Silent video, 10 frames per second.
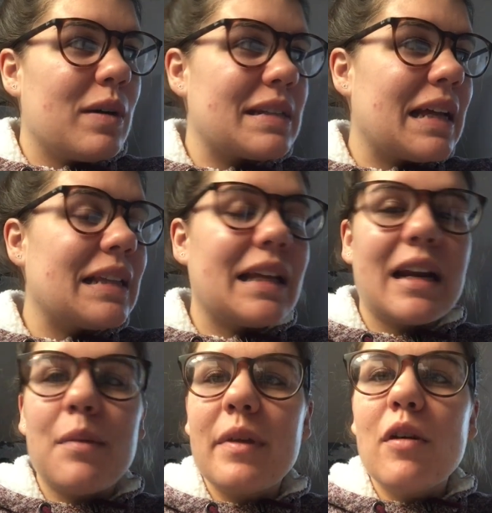bastante
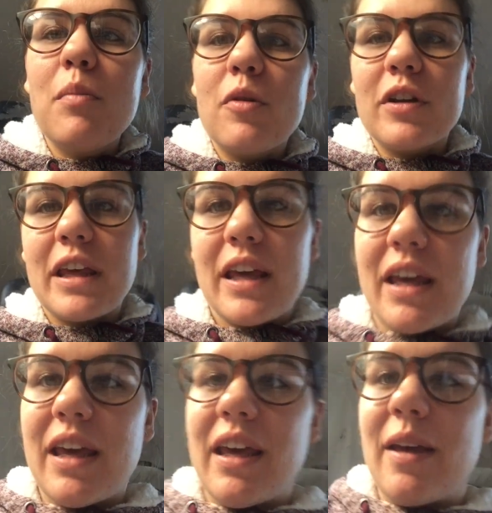rápido
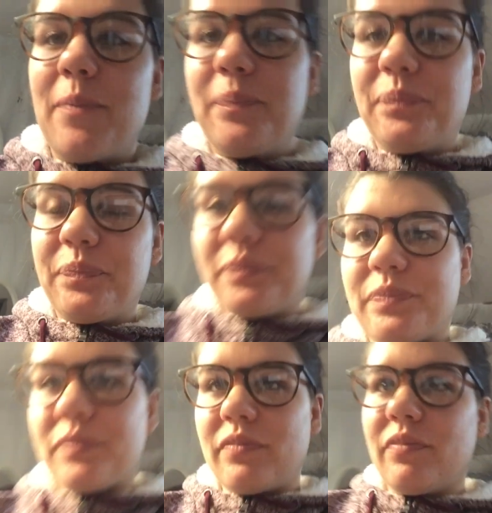porque,
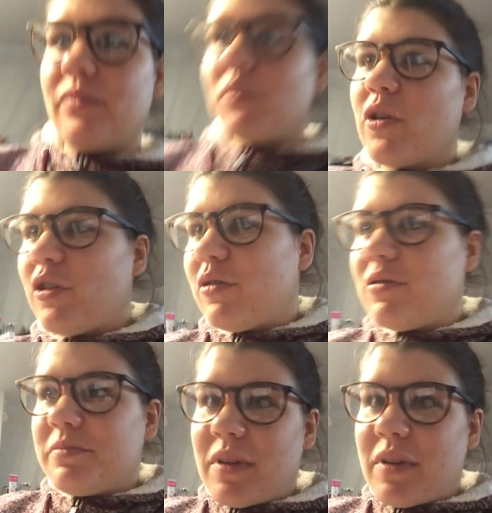mm, bueno,